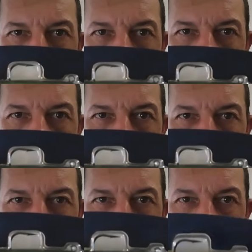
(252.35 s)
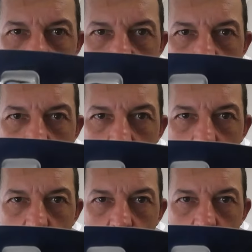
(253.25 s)
Los verdes, este es con
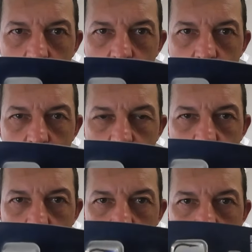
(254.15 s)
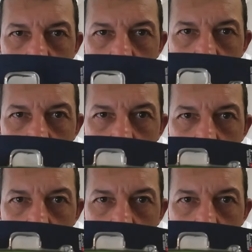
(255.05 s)
el verde oscuro